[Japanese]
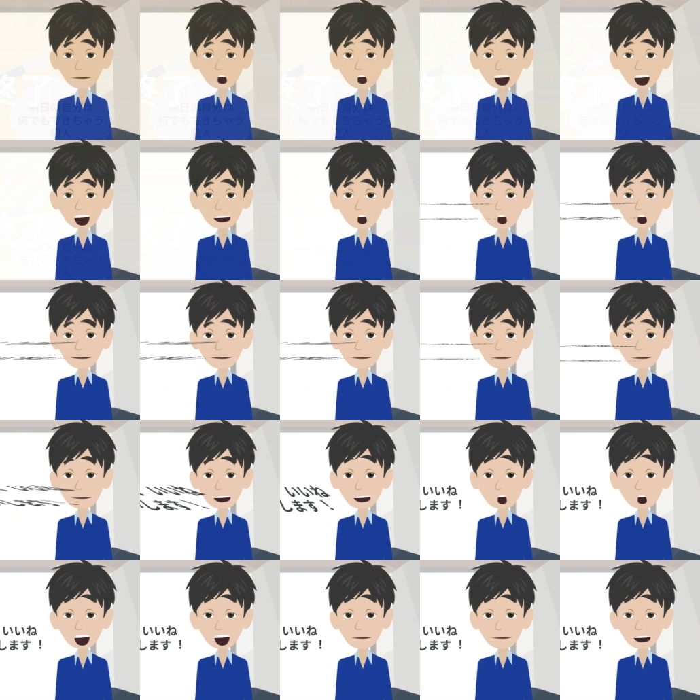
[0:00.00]
う
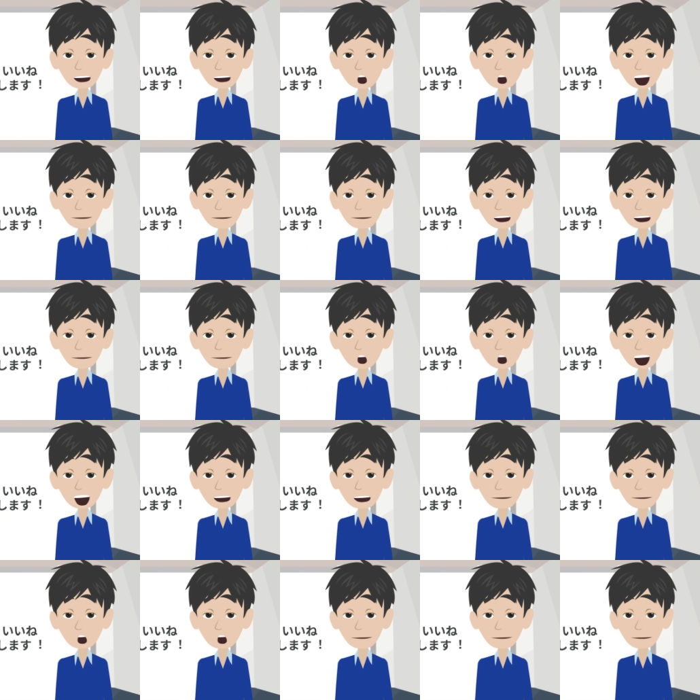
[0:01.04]
はい、共感できる人
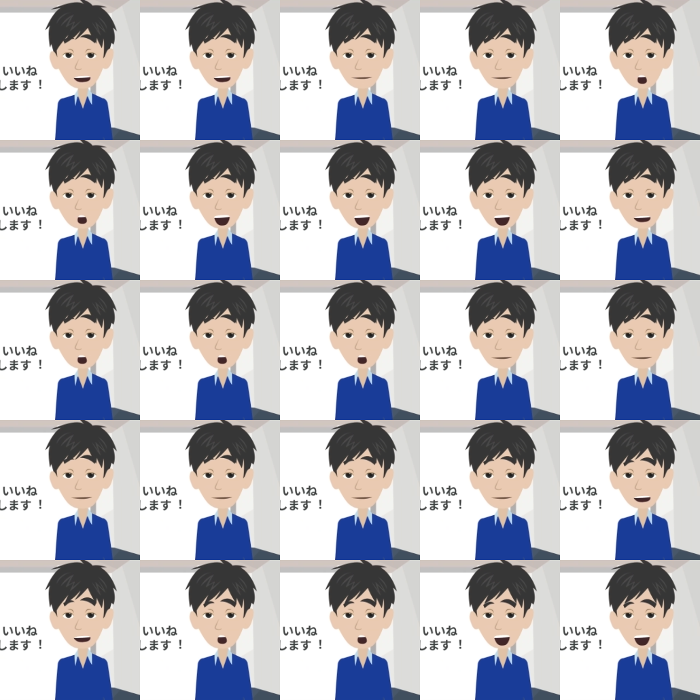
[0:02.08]
はいいねをよろ
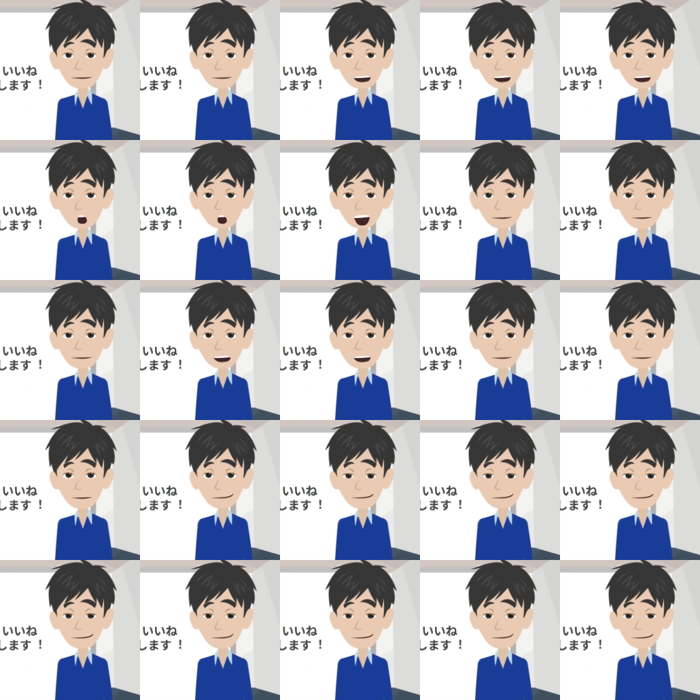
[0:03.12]
しくお願いします。